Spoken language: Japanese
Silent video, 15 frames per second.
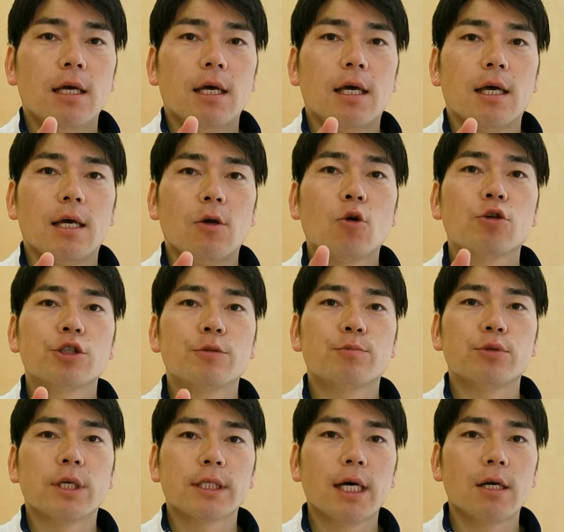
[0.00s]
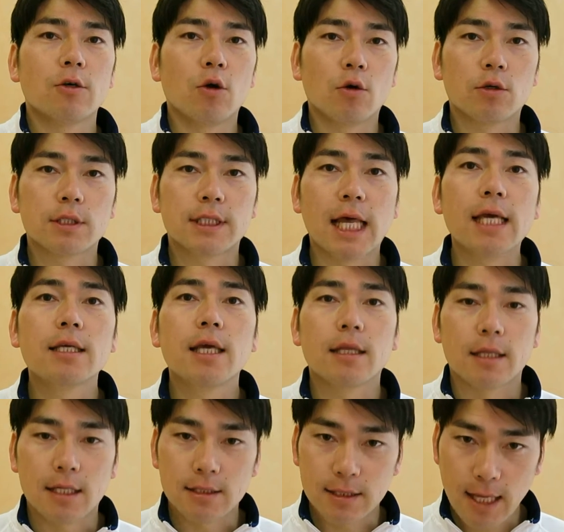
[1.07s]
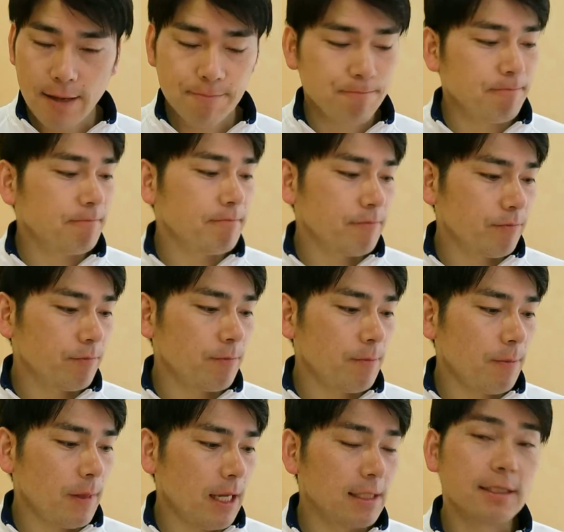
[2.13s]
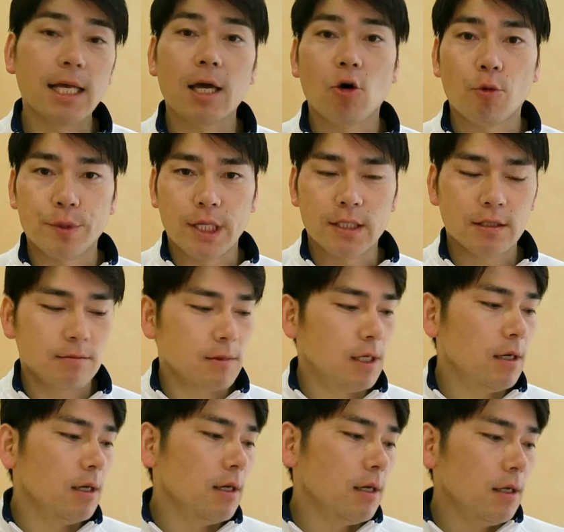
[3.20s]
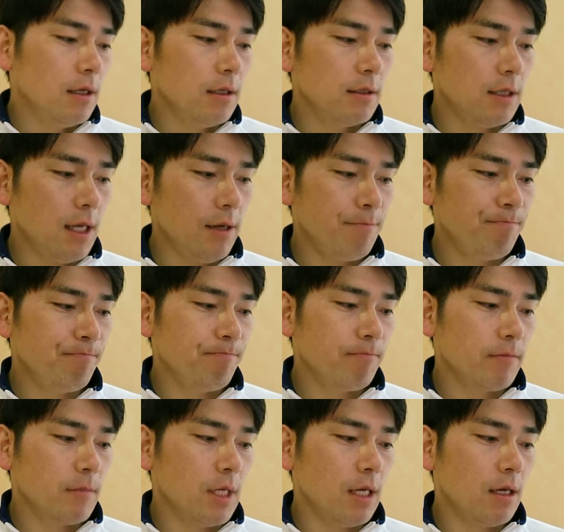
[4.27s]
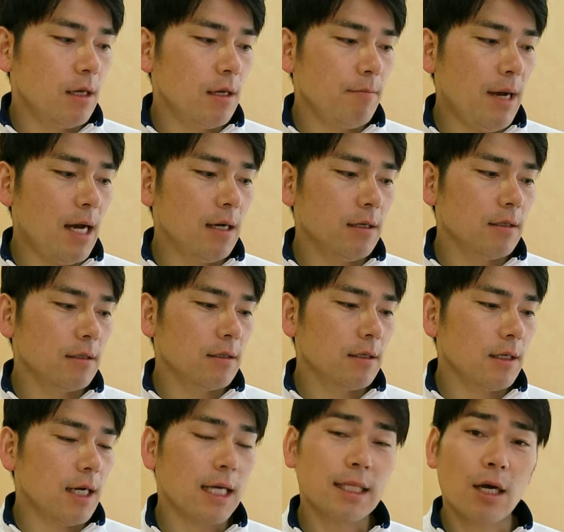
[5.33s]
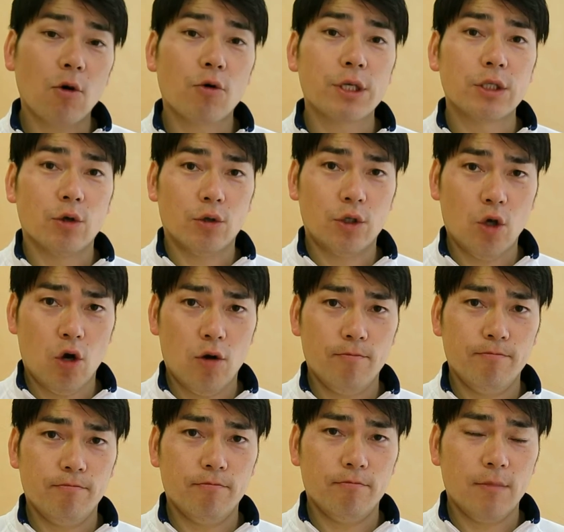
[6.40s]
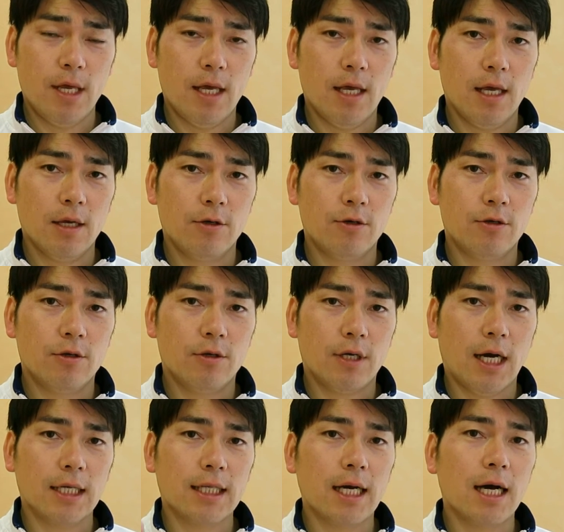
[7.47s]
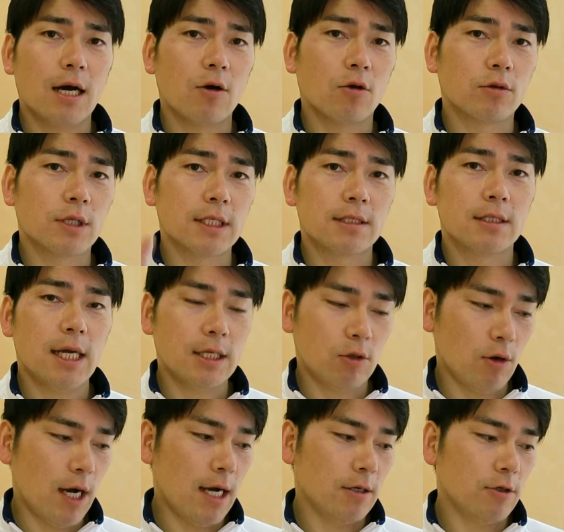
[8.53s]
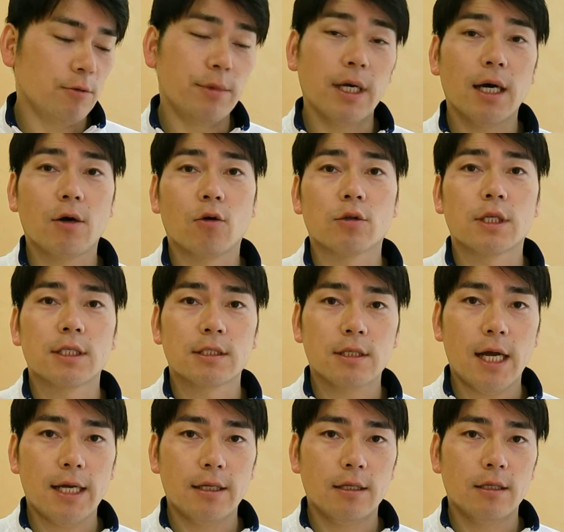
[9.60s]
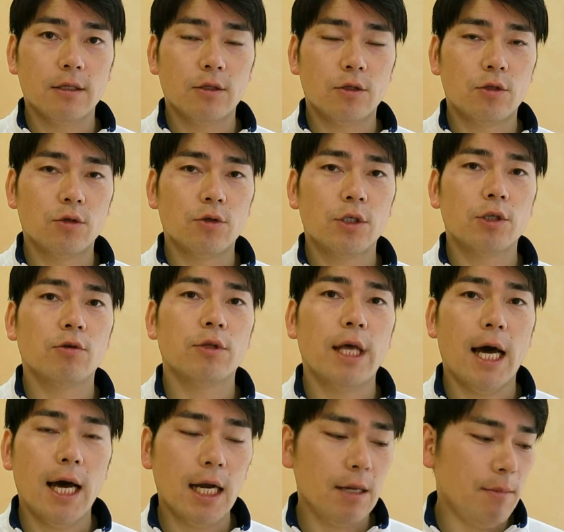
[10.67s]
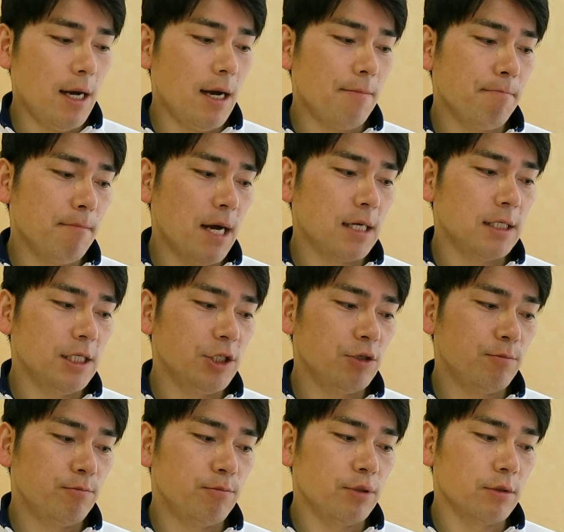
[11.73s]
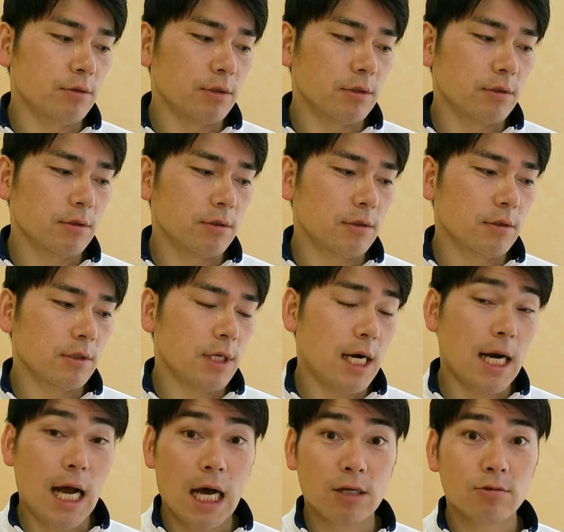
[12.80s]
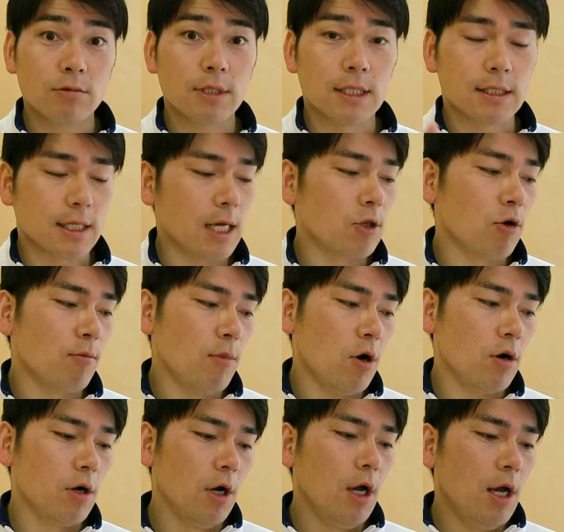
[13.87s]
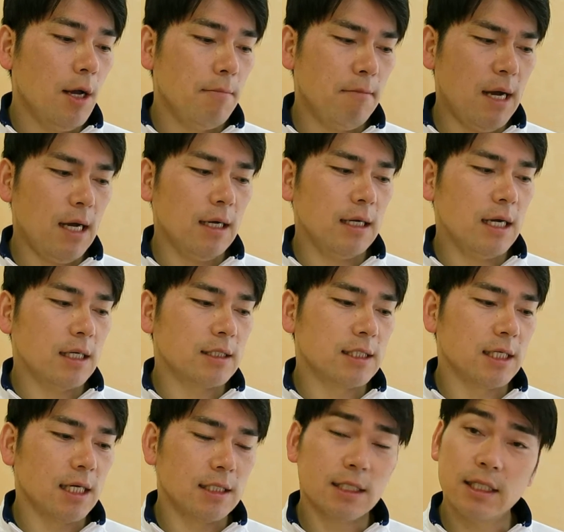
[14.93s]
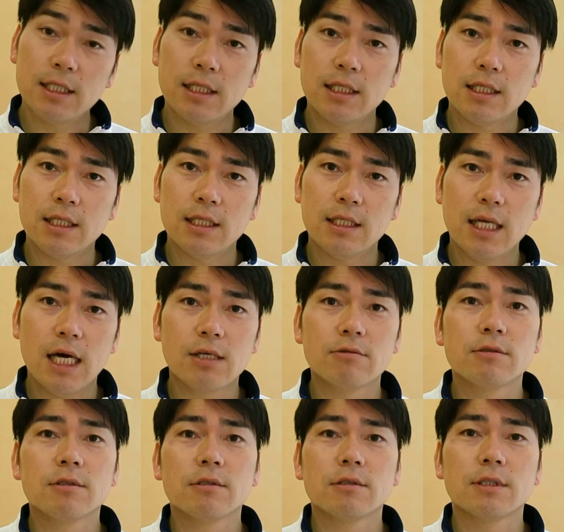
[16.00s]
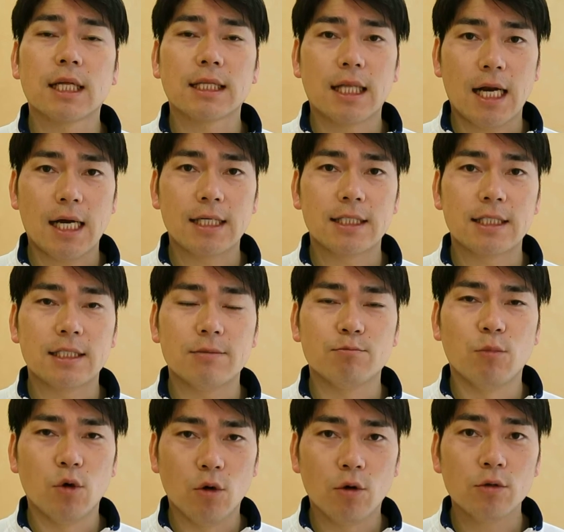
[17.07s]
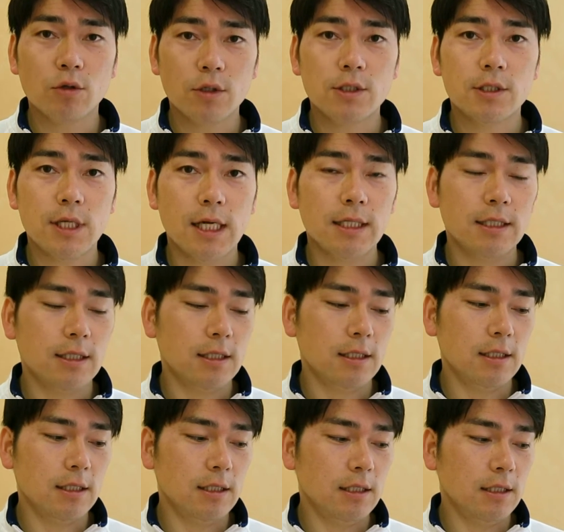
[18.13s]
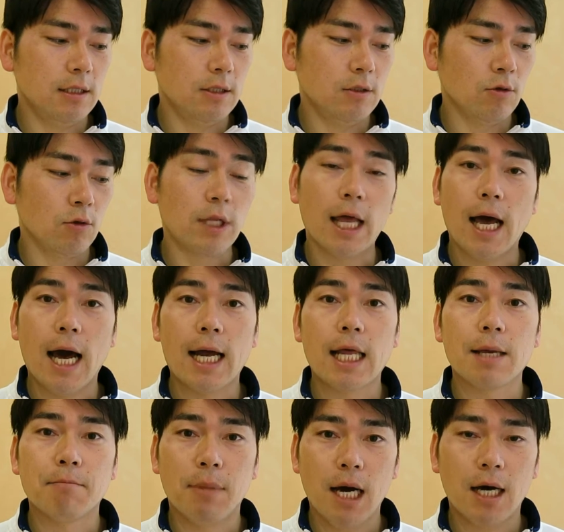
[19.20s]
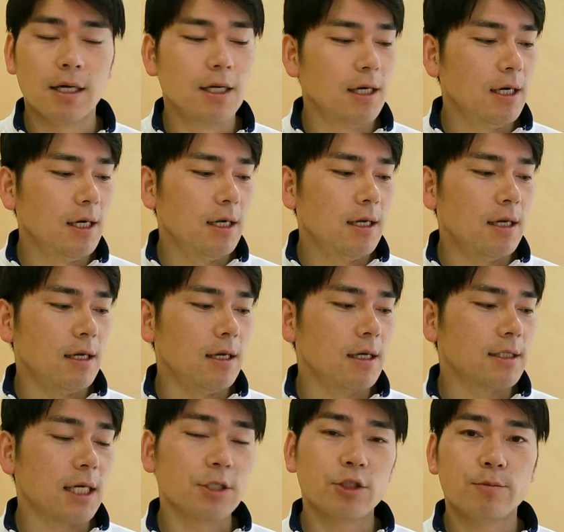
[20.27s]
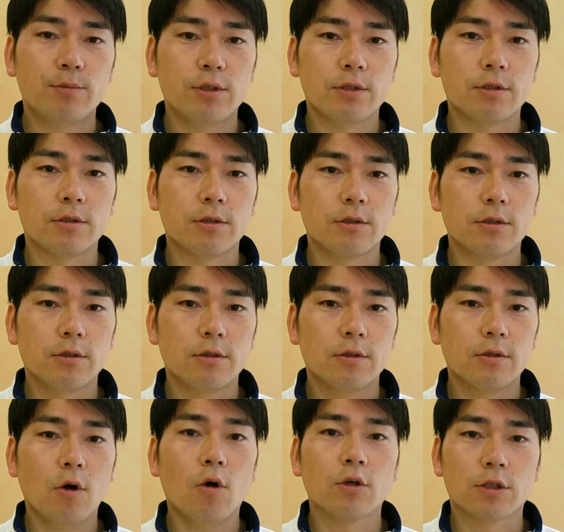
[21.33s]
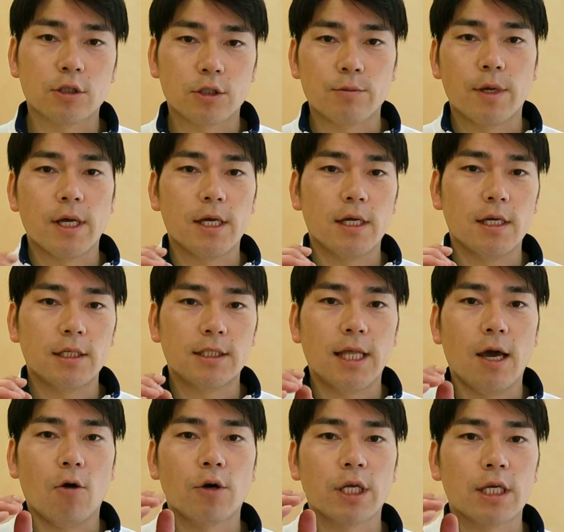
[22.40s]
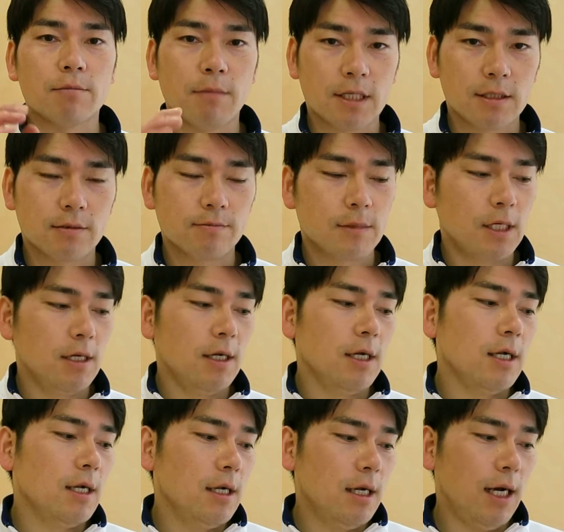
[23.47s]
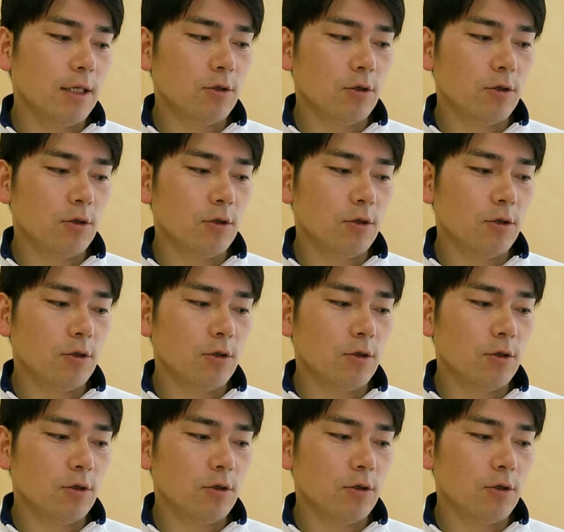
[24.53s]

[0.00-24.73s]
えー、60分やったら6000円ですね税込みですで、えー、まあ肩こりの人、えー、肩が凝って辛いとか首が凝って辛いという人であれば、まあ、20分からあるんですけどもまあガチガチであるんだったらしもう本当に辛いのであれば、えー、30分をおすすめしておりますあ